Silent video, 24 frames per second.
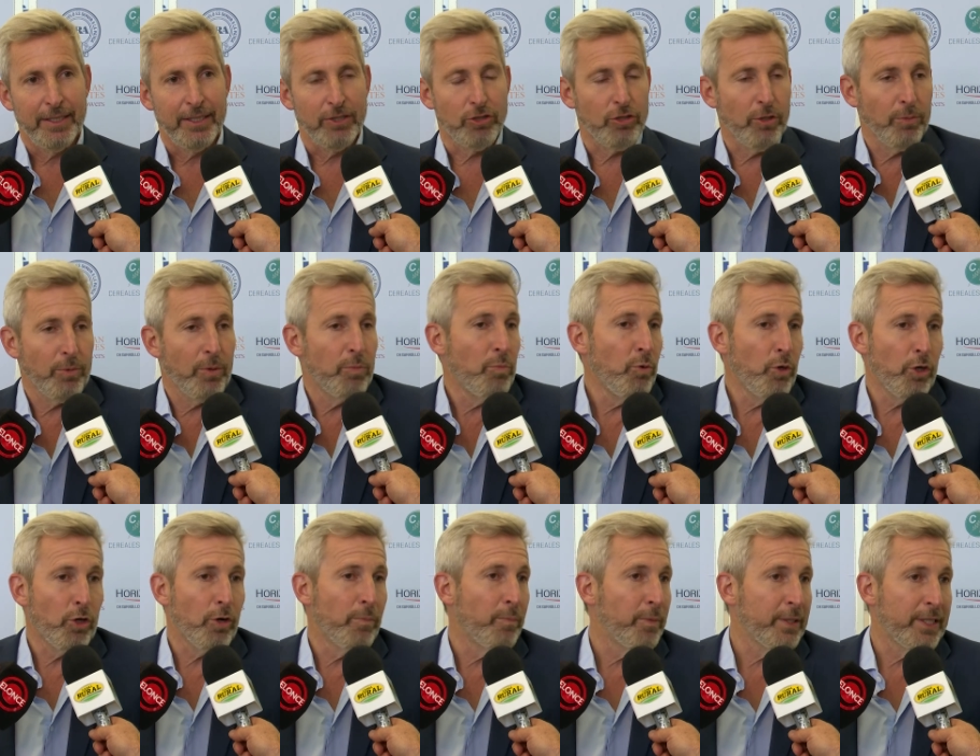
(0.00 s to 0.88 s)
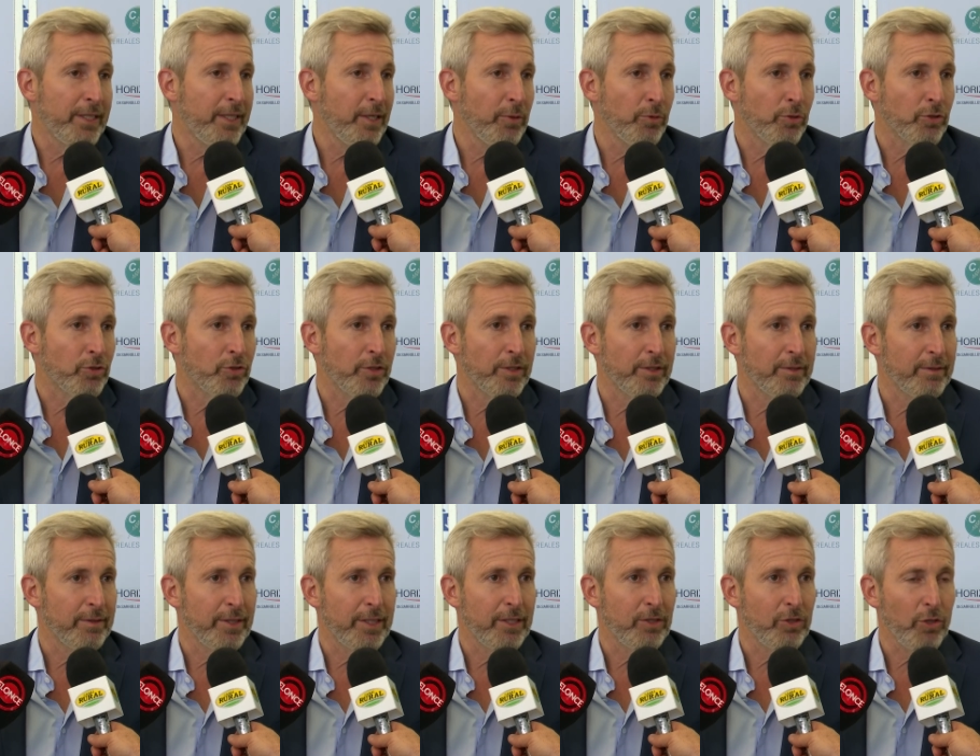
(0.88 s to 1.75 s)
Y somos muy competitivos
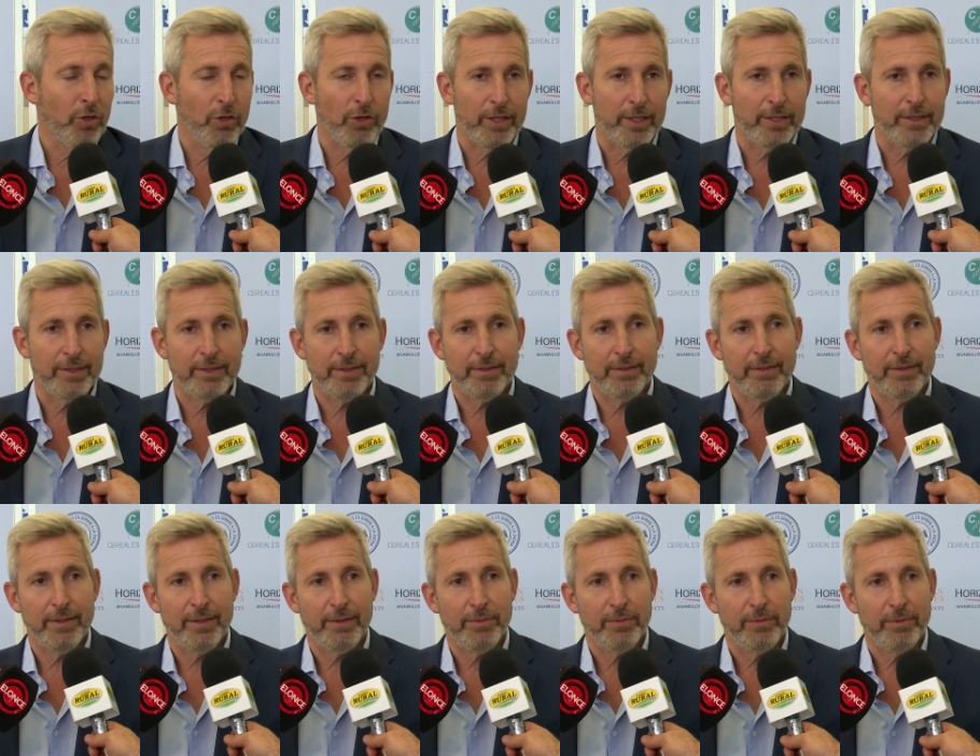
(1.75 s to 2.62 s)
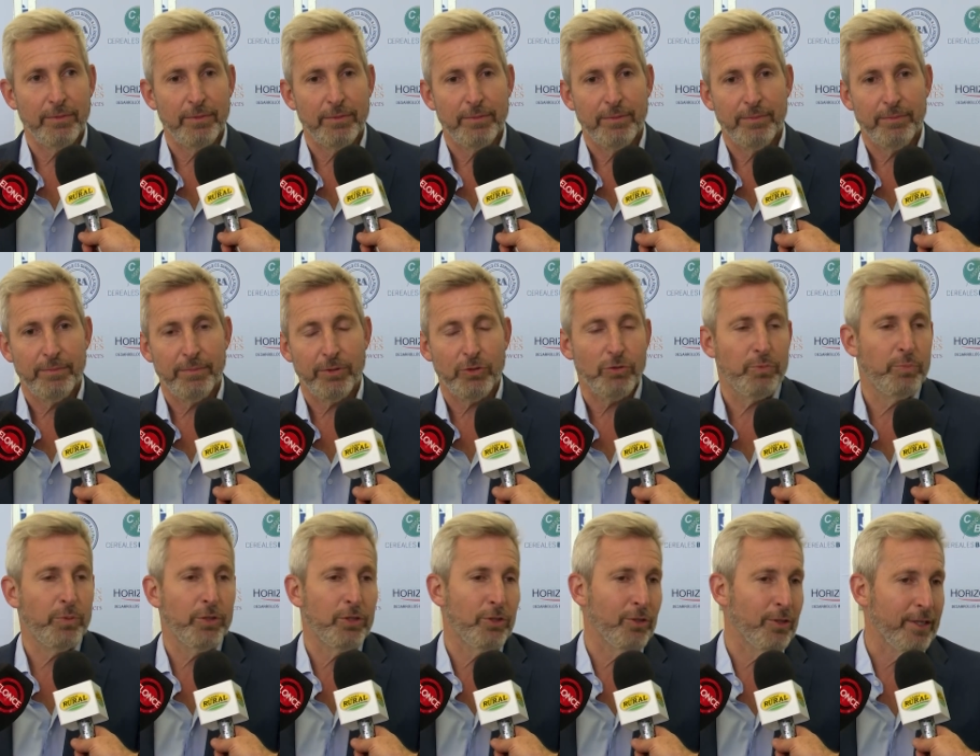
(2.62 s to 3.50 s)
en, todas, digamos. Por
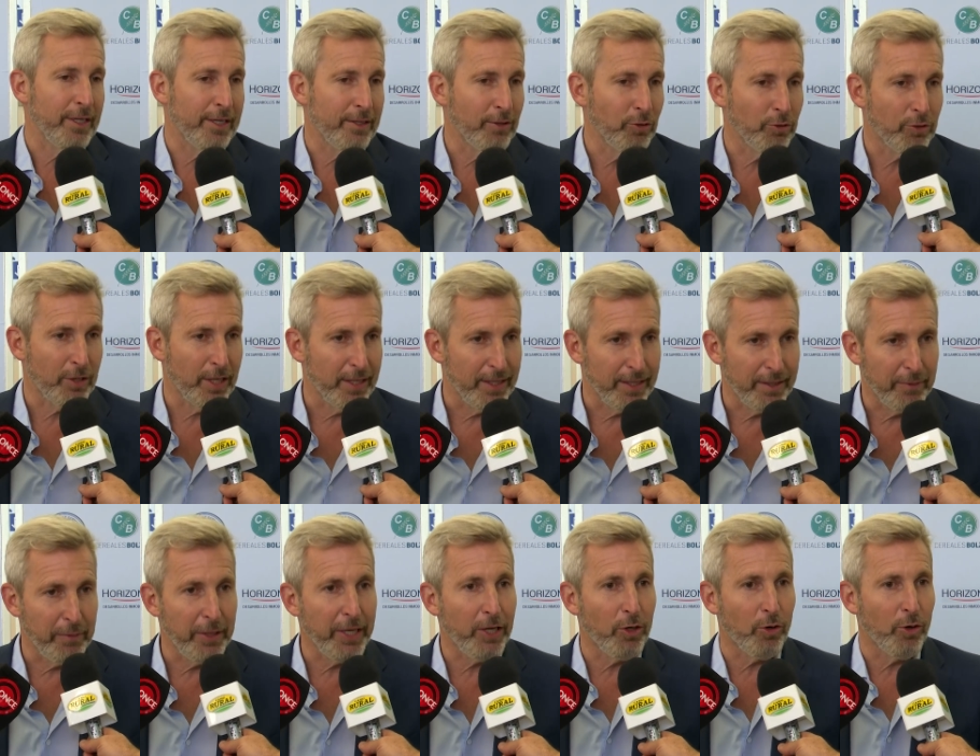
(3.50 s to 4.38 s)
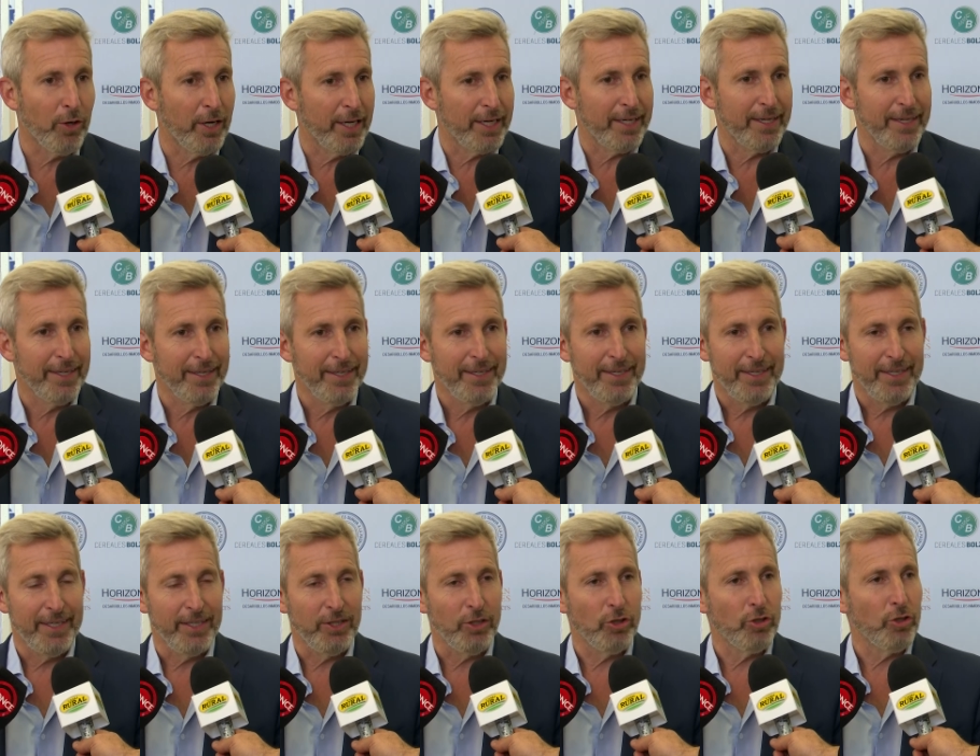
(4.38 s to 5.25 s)
supuesto, en la industria avícola,
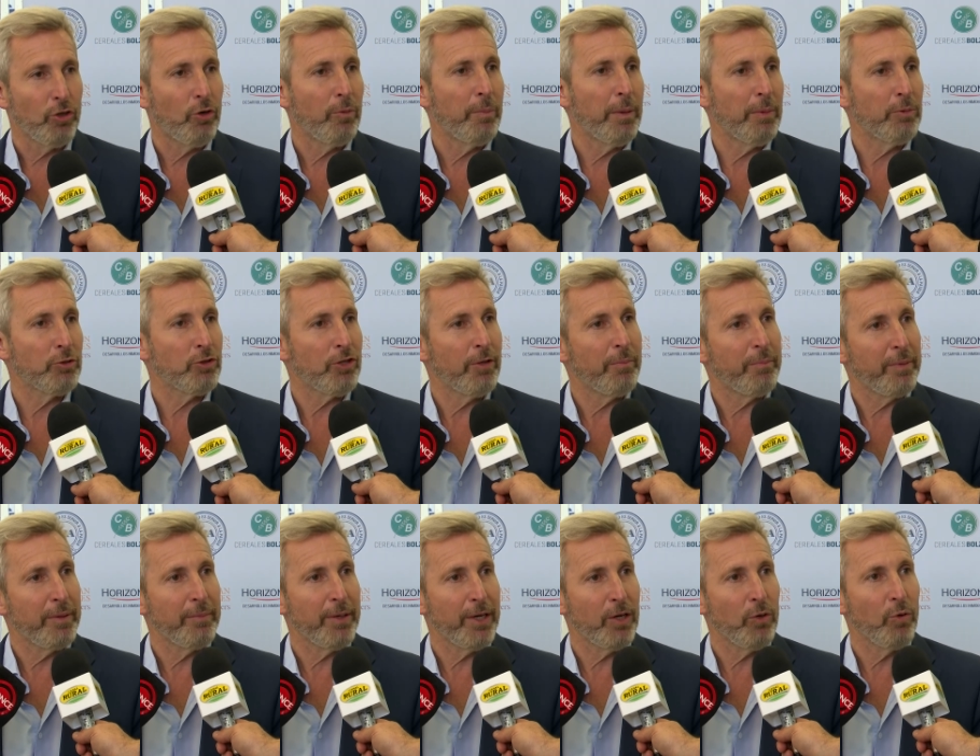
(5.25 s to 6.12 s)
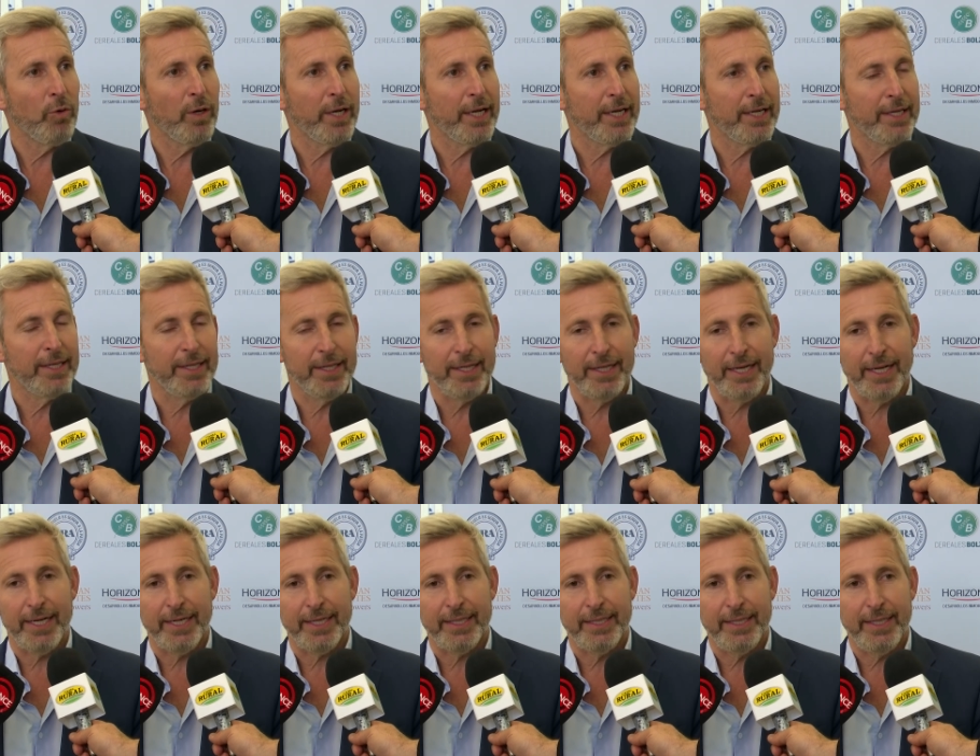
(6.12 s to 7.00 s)
en donde ocupamos el primer lugar en,
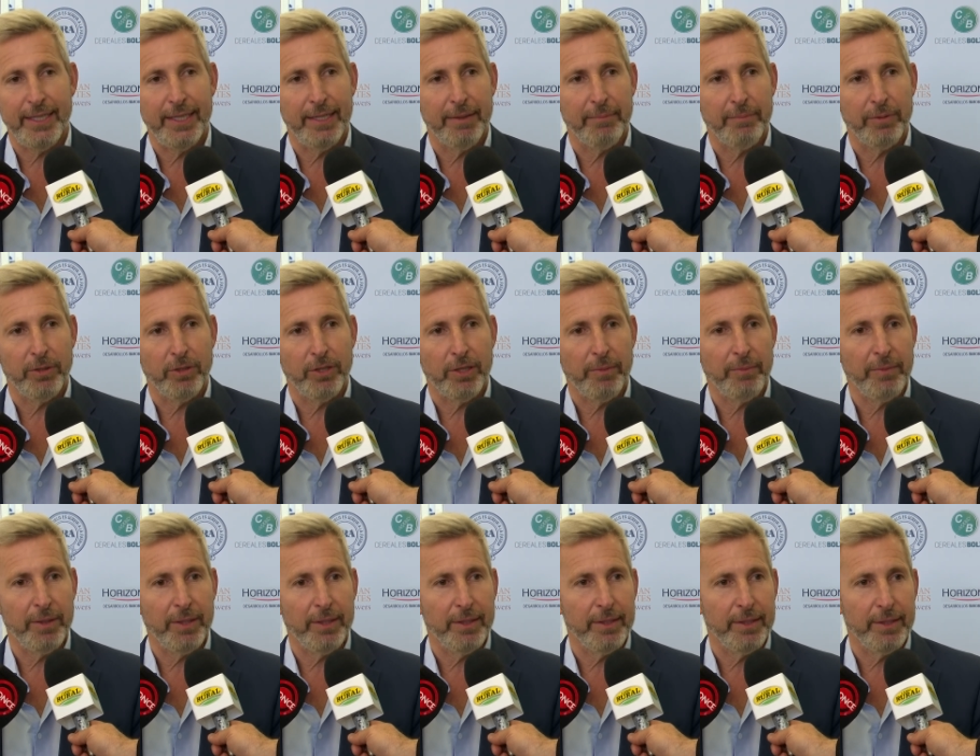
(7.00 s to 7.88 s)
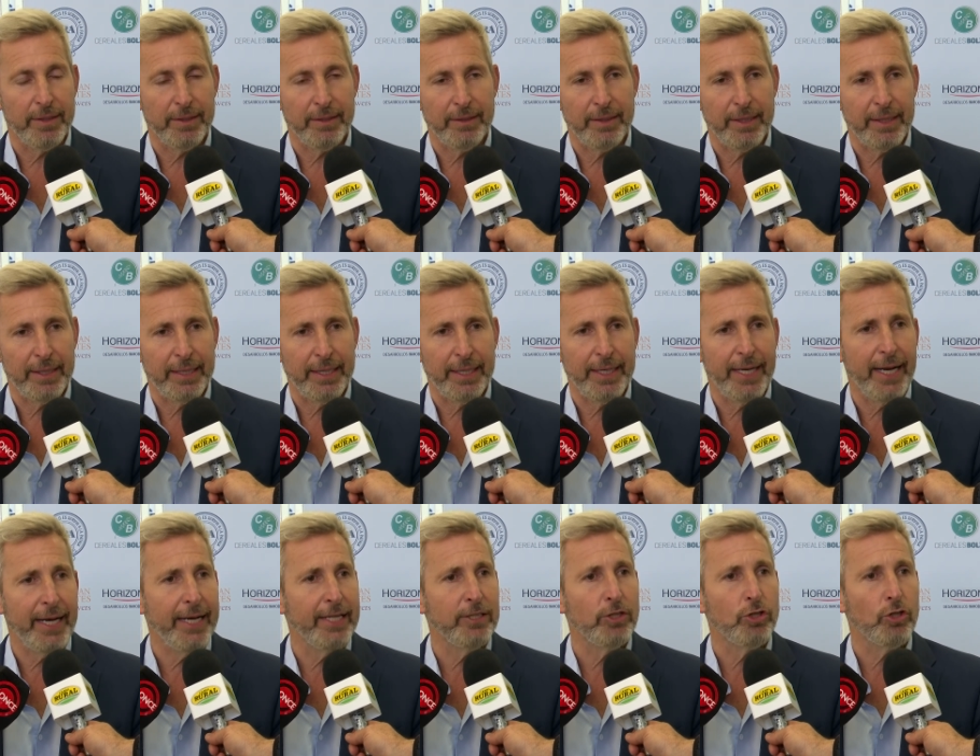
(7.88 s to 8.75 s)
la Argentina, pero también en,
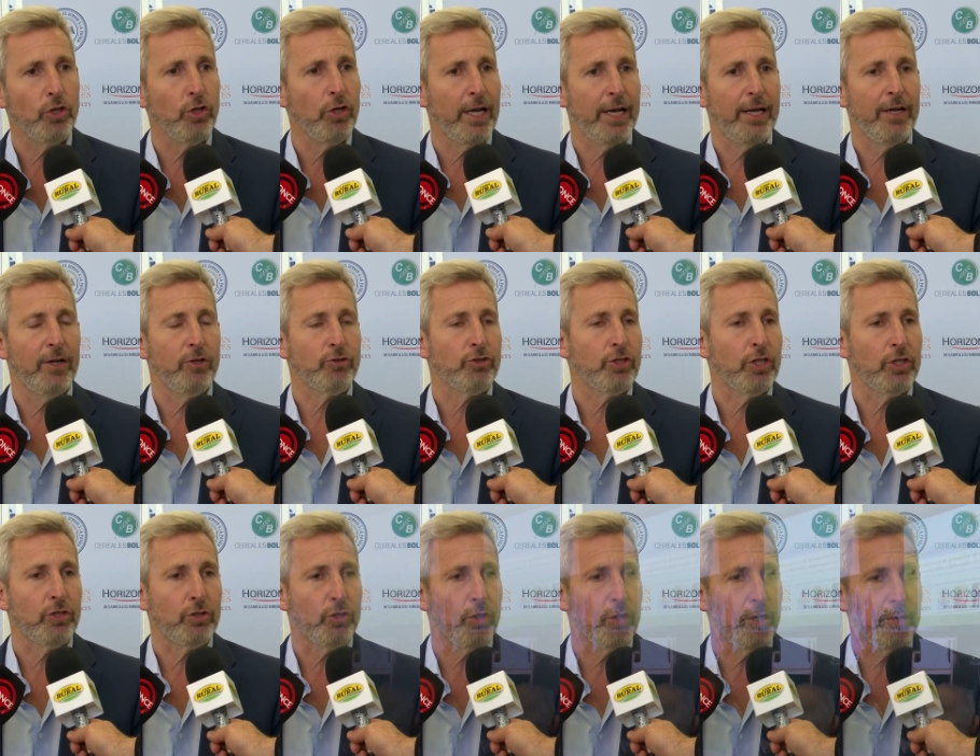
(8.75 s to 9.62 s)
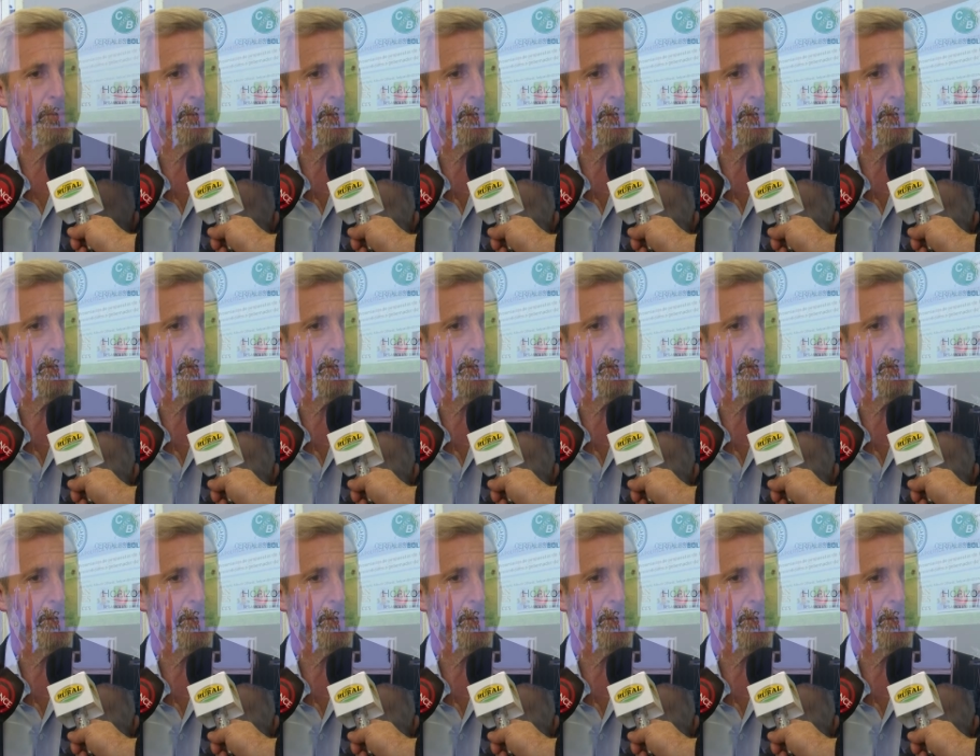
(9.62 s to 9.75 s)
general en todos los sectores